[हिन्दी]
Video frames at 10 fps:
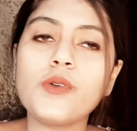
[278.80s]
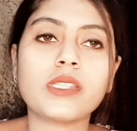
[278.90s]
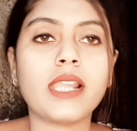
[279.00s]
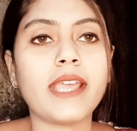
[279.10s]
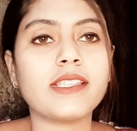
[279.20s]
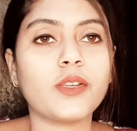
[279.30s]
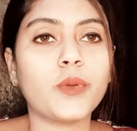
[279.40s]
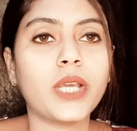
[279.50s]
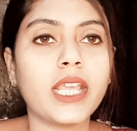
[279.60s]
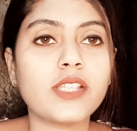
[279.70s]
उसे लाइक ज़रूर
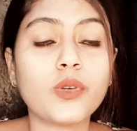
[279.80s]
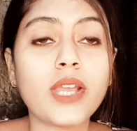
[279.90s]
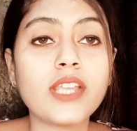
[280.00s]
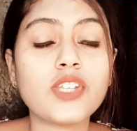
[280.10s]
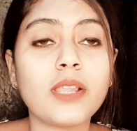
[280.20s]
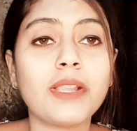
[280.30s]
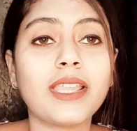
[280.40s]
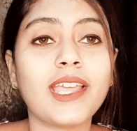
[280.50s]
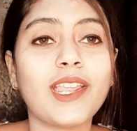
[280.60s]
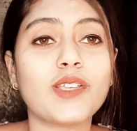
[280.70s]
करिए सो गाइज चलिए
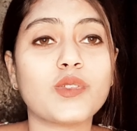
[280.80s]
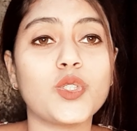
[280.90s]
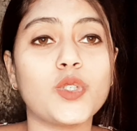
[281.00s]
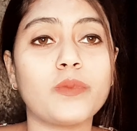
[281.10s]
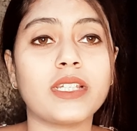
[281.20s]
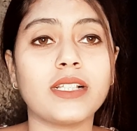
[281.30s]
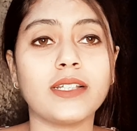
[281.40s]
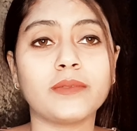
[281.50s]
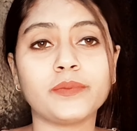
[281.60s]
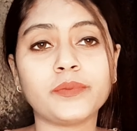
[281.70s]
मिलते हैं नेक्स्ट वीडियो में